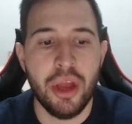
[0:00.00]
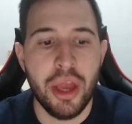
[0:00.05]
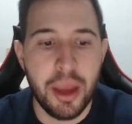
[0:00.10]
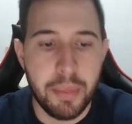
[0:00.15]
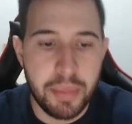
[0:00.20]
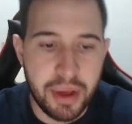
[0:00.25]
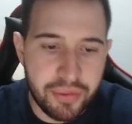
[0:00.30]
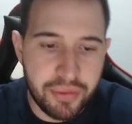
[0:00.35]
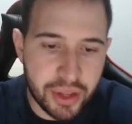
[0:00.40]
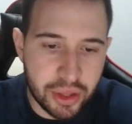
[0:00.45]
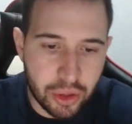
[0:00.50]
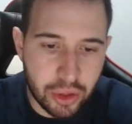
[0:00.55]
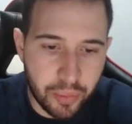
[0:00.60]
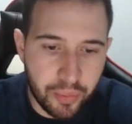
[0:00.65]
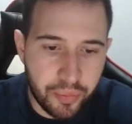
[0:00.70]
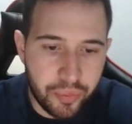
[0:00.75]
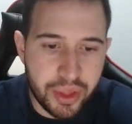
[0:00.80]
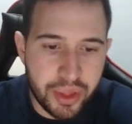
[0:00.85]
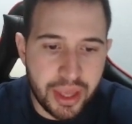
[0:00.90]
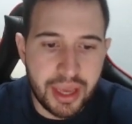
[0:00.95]
Perfecto.
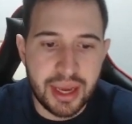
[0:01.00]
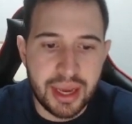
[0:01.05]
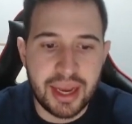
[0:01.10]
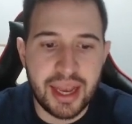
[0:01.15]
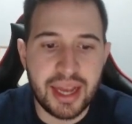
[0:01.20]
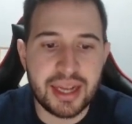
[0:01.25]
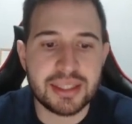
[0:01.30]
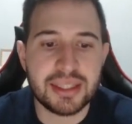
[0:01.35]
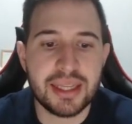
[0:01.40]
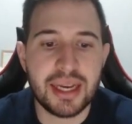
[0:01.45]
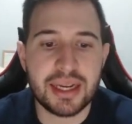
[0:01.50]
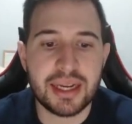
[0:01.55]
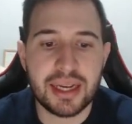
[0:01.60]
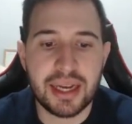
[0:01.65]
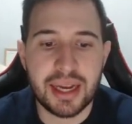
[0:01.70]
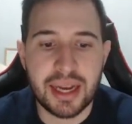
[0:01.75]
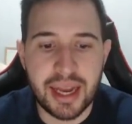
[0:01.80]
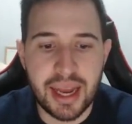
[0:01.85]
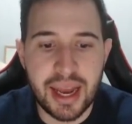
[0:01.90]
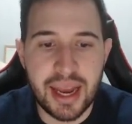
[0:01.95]
Hextech
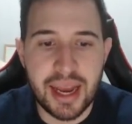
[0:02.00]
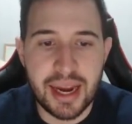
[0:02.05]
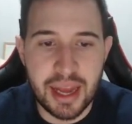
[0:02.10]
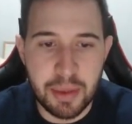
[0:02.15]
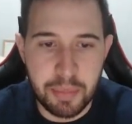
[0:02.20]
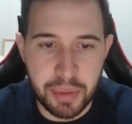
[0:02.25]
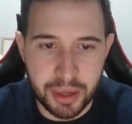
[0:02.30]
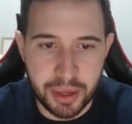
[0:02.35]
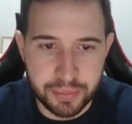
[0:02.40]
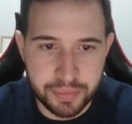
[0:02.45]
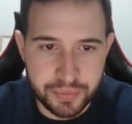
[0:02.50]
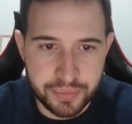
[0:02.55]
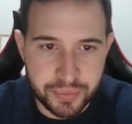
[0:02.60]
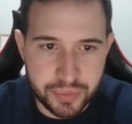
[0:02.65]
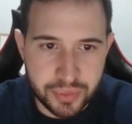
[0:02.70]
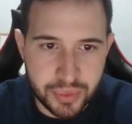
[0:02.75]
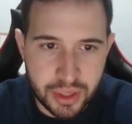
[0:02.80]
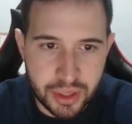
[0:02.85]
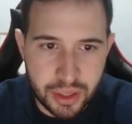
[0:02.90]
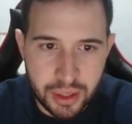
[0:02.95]
GLP.
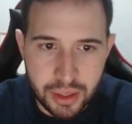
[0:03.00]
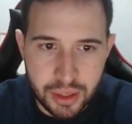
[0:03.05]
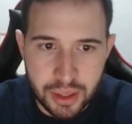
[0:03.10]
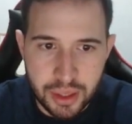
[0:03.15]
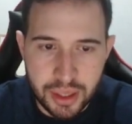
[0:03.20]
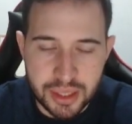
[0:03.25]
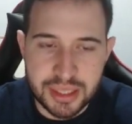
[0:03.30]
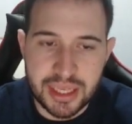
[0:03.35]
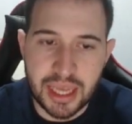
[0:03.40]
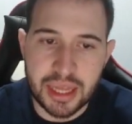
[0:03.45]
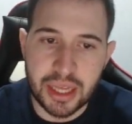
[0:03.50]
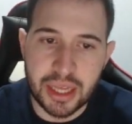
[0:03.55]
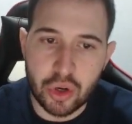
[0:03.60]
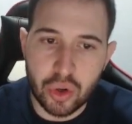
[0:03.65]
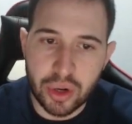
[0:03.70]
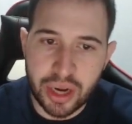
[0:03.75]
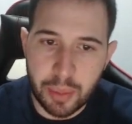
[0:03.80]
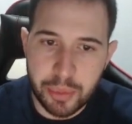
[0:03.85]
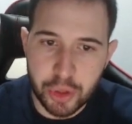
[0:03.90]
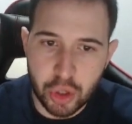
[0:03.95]
Se hace
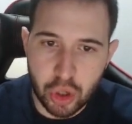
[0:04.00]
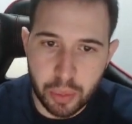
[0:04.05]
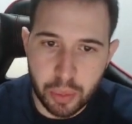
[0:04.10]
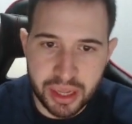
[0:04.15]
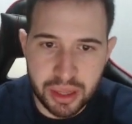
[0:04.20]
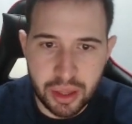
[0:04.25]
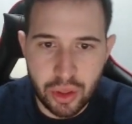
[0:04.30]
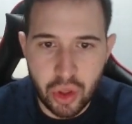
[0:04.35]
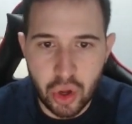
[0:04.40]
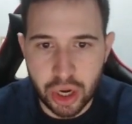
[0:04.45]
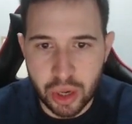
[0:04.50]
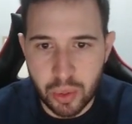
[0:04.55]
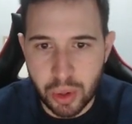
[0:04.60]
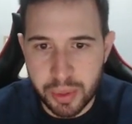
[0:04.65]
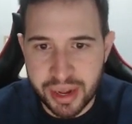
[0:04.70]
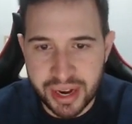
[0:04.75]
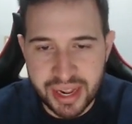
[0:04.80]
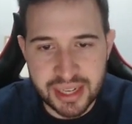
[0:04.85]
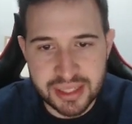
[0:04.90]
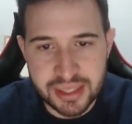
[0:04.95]
con capítulo perdido,
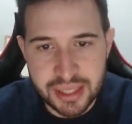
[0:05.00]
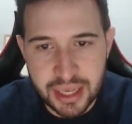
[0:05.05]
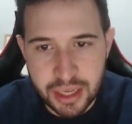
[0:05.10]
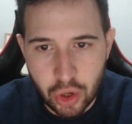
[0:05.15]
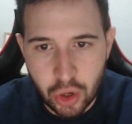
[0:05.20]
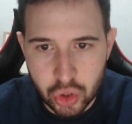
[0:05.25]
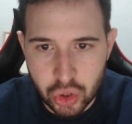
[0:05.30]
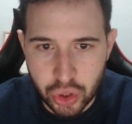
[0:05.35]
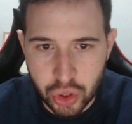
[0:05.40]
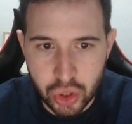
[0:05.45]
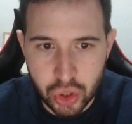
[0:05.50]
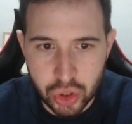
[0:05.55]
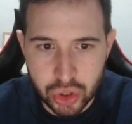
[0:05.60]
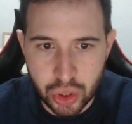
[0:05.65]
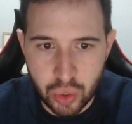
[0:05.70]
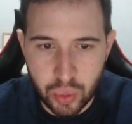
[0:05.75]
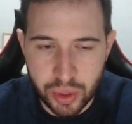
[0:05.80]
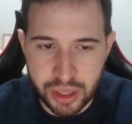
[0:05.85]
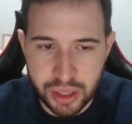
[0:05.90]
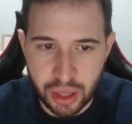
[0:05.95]
revolver Hextech
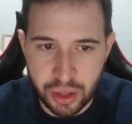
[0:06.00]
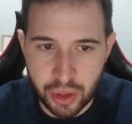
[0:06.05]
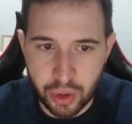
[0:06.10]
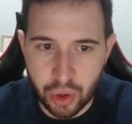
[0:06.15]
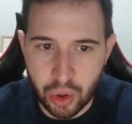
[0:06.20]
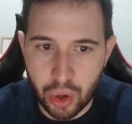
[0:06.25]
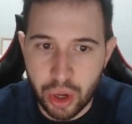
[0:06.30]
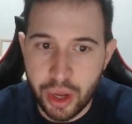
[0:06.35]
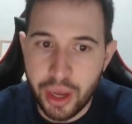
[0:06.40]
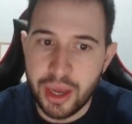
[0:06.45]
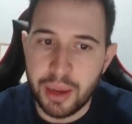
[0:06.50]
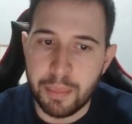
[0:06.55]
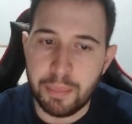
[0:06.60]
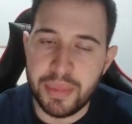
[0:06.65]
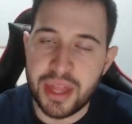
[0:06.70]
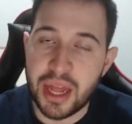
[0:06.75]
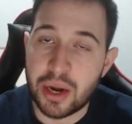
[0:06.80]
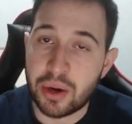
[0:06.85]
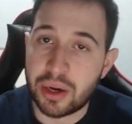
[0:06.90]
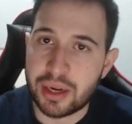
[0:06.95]
850 de oro.
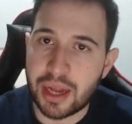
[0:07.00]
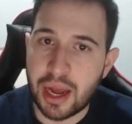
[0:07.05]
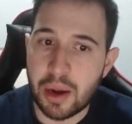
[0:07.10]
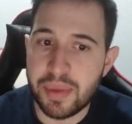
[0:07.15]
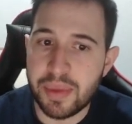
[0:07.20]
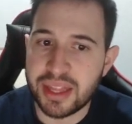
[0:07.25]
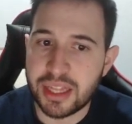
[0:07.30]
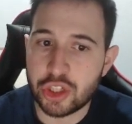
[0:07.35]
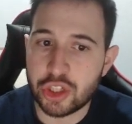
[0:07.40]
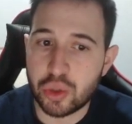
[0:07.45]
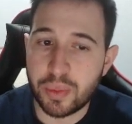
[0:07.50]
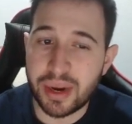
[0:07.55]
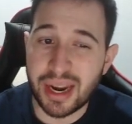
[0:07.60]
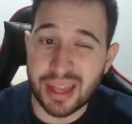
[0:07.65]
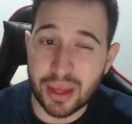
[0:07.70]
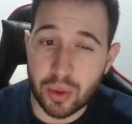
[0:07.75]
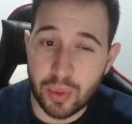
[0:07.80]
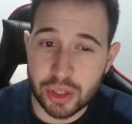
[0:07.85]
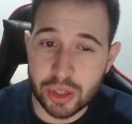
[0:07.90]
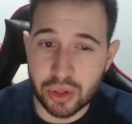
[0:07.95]
Aumenta aumentan su mana
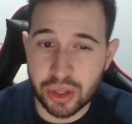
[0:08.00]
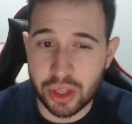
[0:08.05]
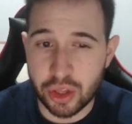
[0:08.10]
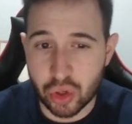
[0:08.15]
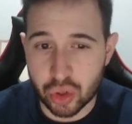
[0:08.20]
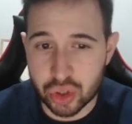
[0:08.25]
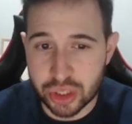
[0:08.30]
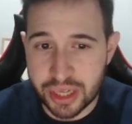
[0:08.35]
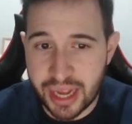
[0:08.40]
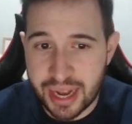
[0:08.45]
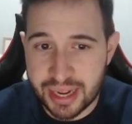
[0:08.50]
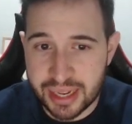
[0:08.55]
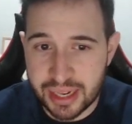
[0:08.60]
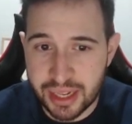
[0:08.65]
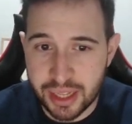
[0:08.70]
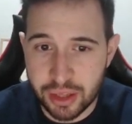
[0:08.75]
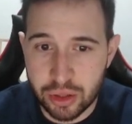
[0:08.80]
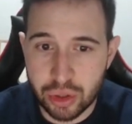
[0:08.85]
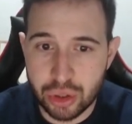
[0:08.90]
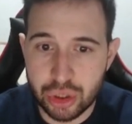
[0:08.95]
de 400 a
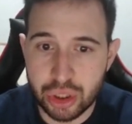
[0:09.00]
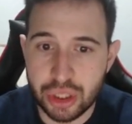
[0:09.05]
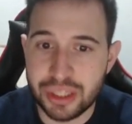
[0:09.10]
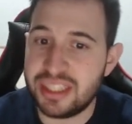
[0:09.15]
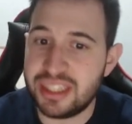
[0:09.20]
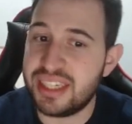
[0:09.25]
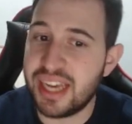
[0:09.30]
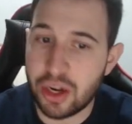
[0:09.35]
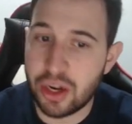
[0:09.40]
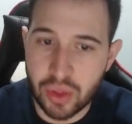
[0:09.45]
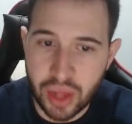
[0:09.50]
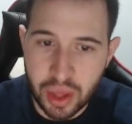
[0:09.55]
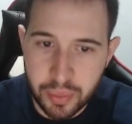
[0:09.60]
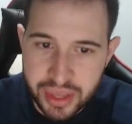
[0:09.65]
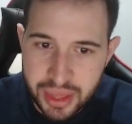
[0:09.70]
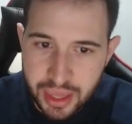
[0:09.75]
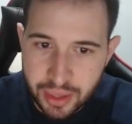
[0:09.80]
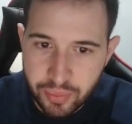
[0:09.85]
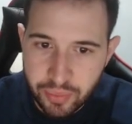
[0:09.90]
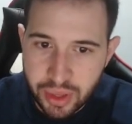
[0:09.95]
500, ya no da vida.